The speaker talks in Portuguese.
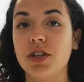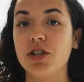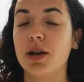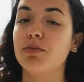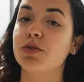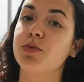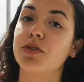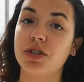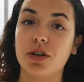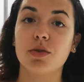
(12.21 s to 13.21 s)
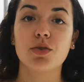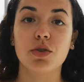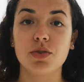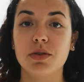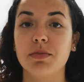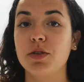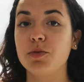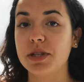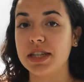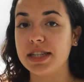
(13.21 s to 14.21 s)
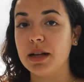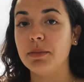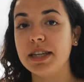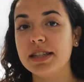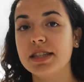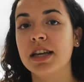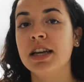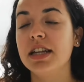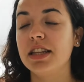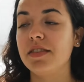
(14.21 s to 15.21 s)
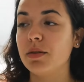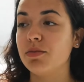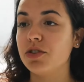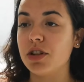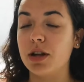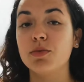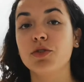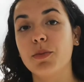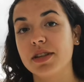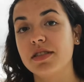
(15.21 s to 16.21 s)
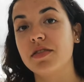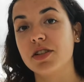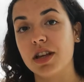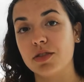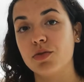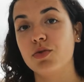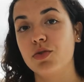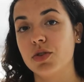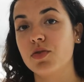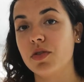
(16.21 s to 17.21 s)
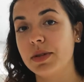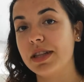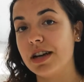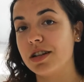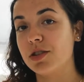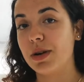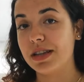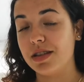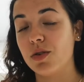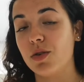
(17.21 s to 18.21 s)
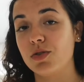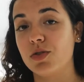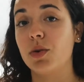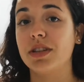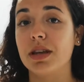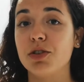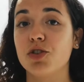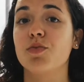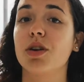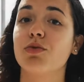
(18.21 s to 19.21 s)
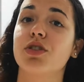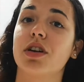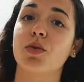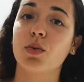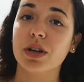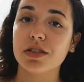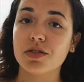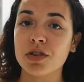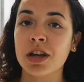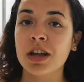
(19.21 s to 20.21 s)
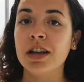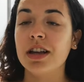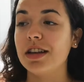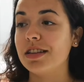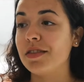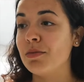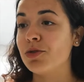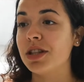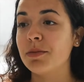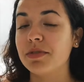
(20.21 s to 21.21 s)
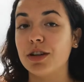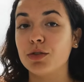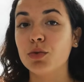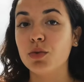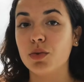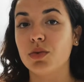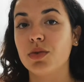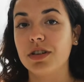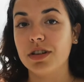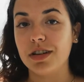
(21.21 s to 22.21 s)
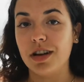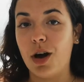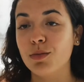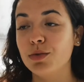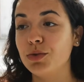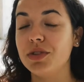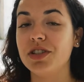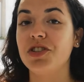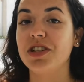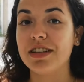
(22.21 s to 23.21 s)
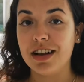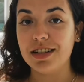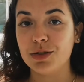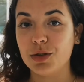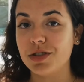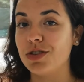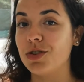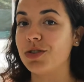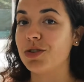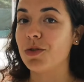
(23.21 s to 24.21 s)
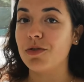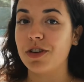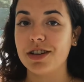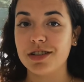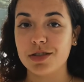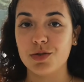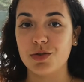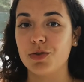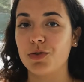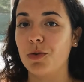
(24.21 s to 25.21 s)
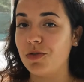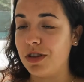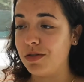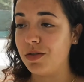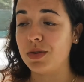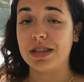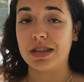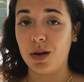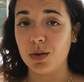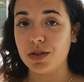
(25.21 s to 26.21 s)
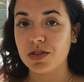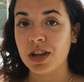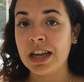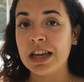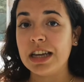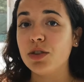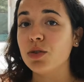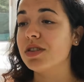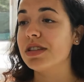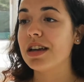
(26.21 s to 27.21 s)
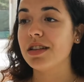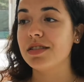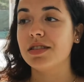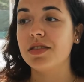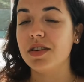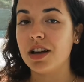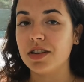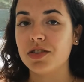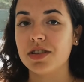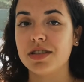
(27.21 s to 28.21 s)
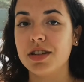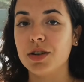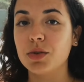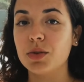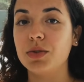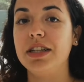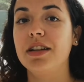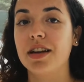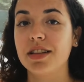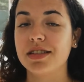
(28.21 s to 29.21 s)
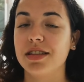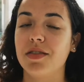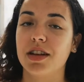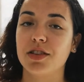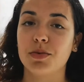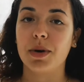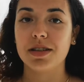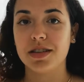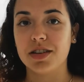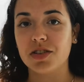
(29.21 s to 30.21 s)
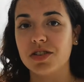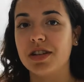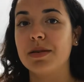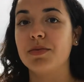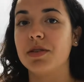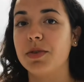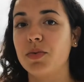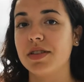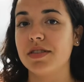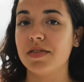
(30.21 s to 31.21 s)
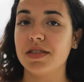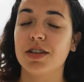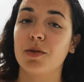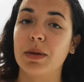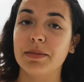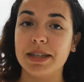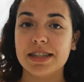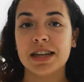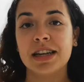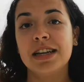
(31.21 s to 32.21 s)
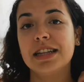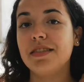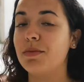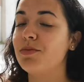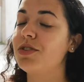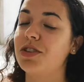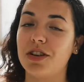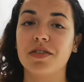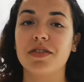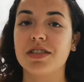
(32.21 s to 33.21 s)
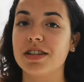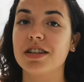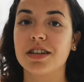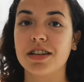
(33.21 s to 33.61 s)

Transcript: deixámos de poder estar com os nossos amigos presencialmente, tivemos de estar muito mais afastados dos nossos familiares mais idosos ou até mesmo não estar com eles. Eh, tivemos de adaptar tudo eh, ao mundo digital, todas as nossas conversas, os nossos convívios, as aulas e todas aquelas atividades que seriam de rotina, aquelas atividades básicas que estaríamos habituados a fazer normalmente, tivemos de deixar de fazer.